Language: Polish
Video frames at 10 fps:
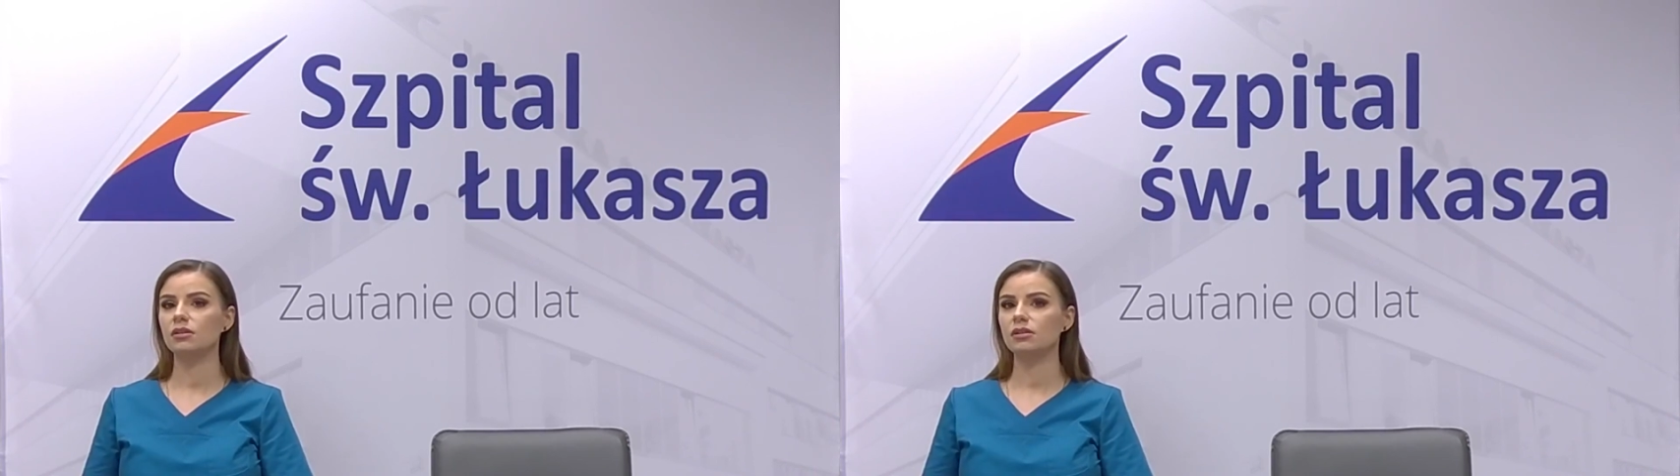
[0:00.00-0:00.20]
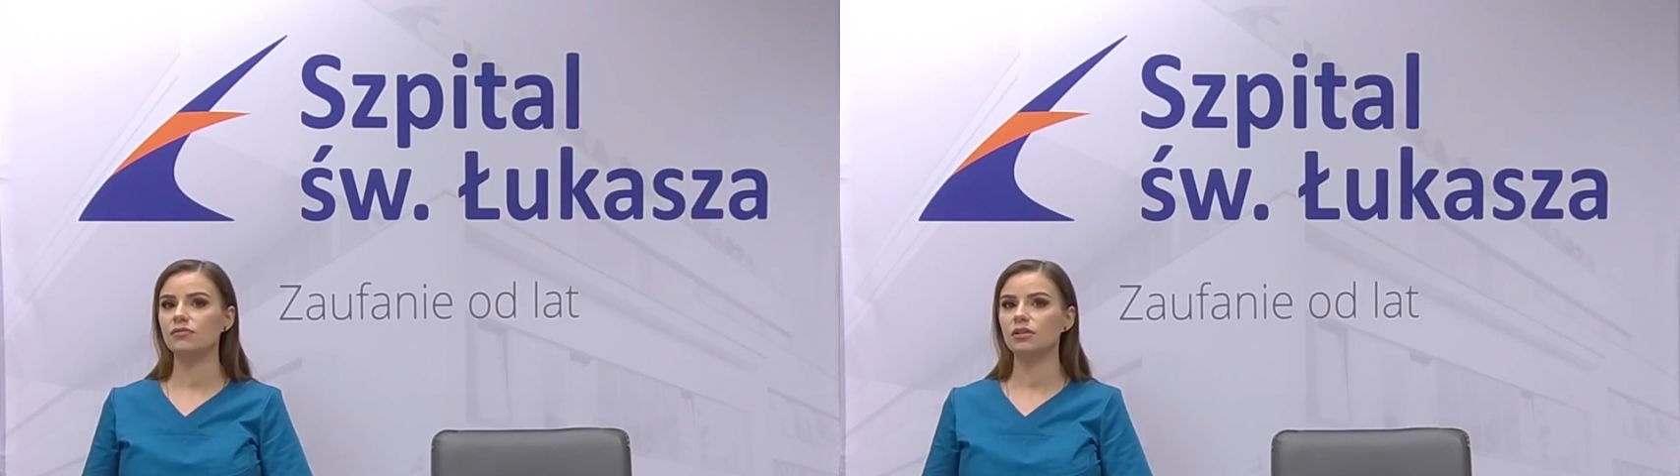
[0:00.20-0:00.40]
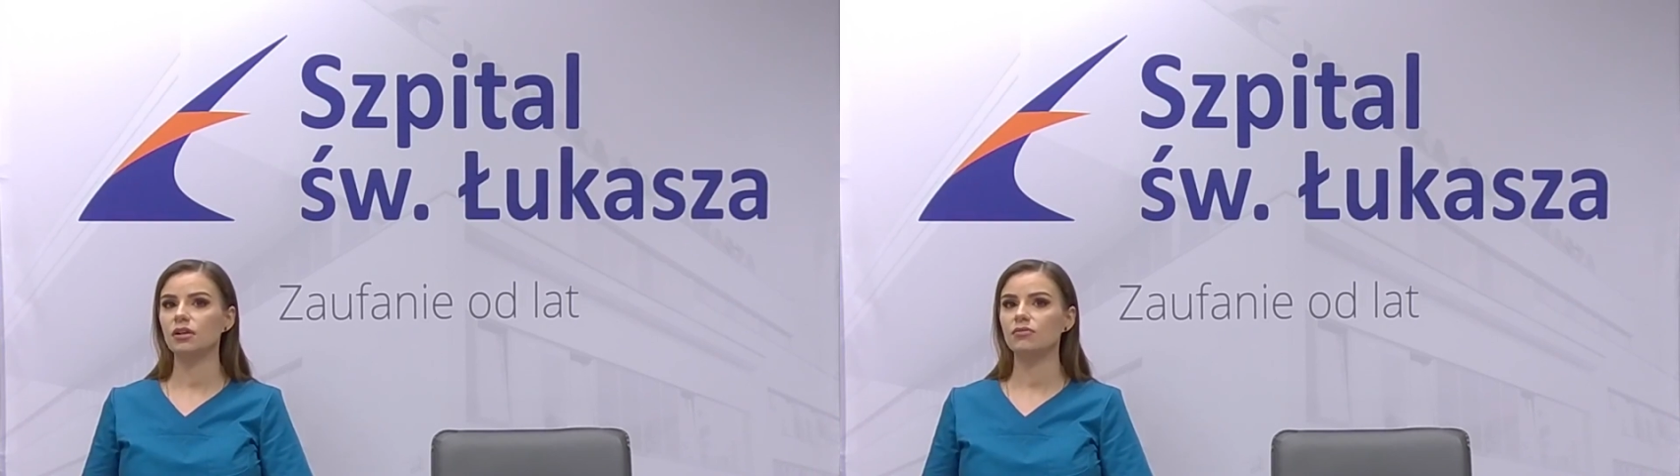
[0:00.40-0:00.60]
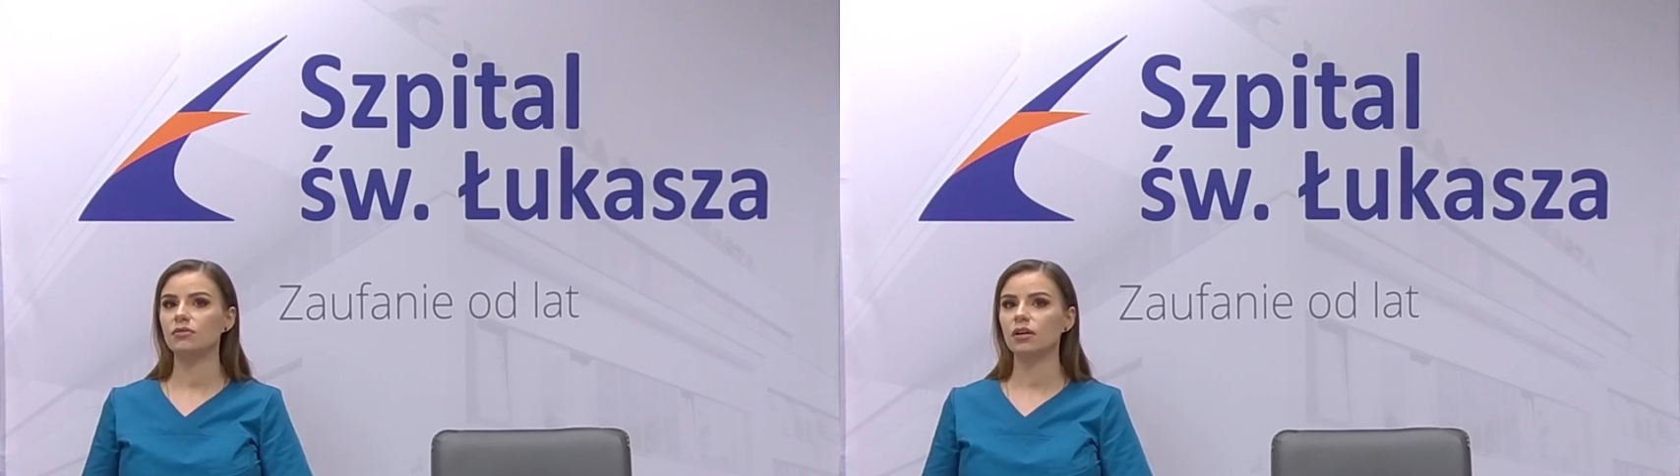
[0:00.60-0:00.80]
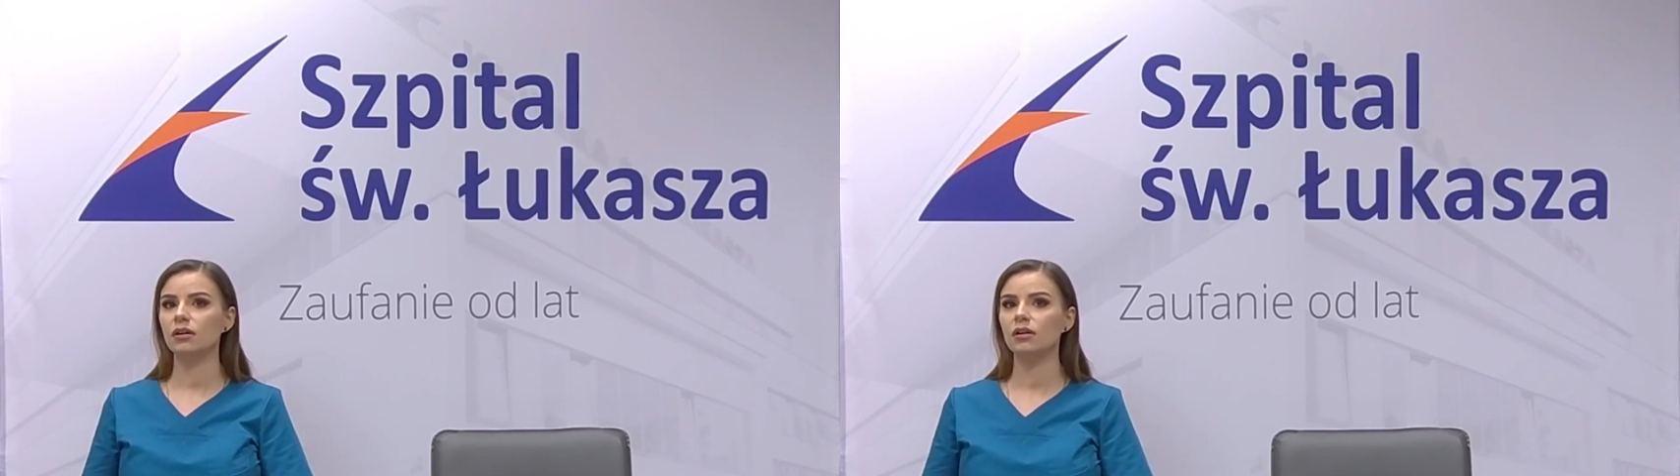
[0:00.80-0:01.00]
i zawsze
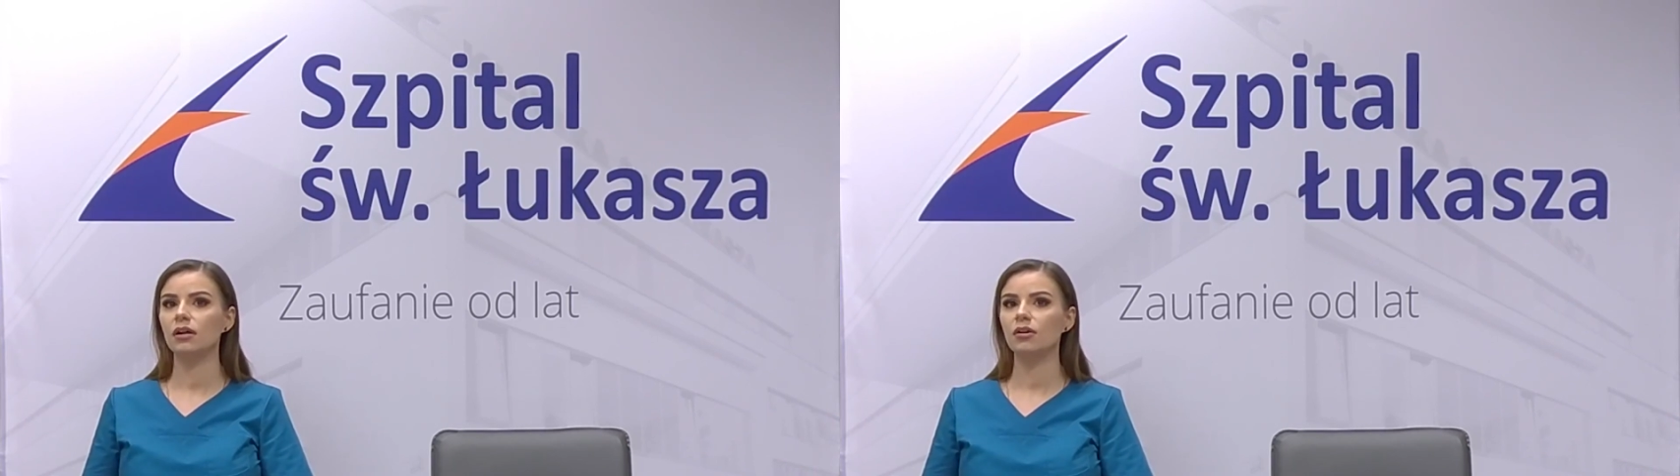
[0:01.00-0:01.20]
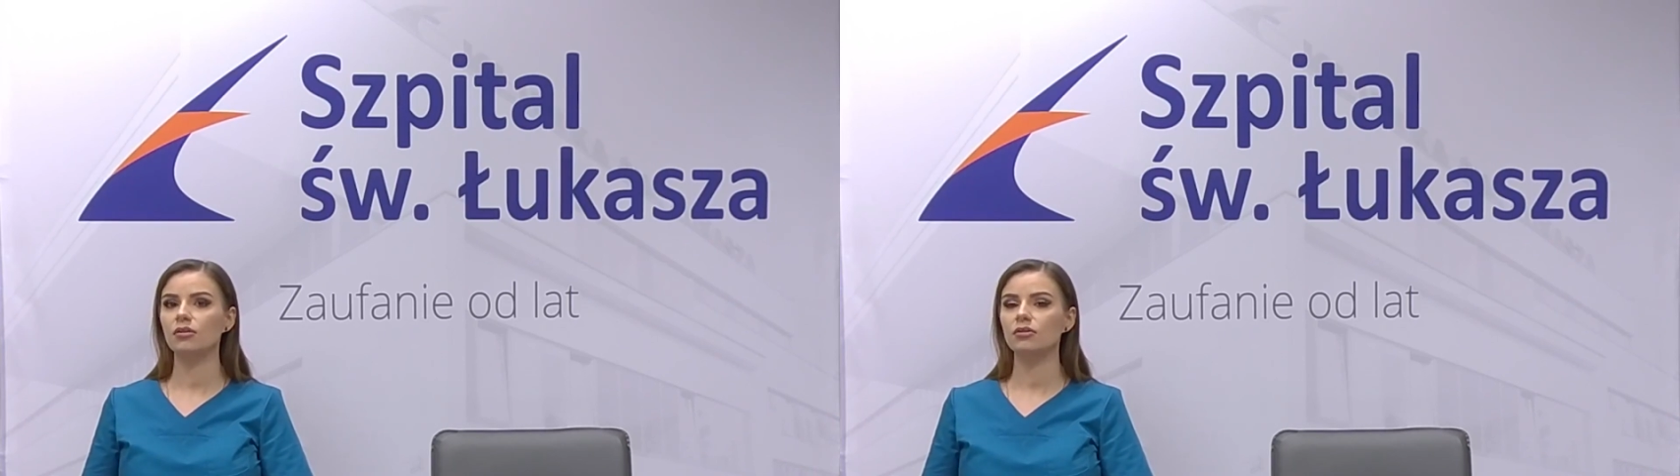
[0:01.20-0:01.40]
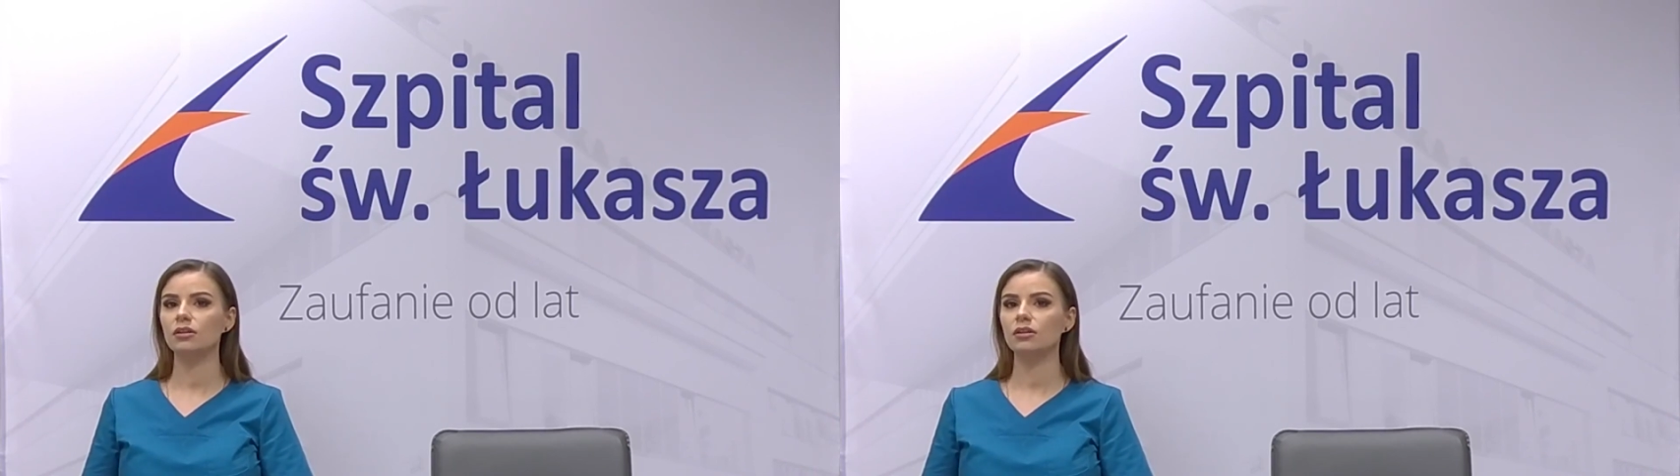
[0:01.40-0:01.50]
kaniula chroni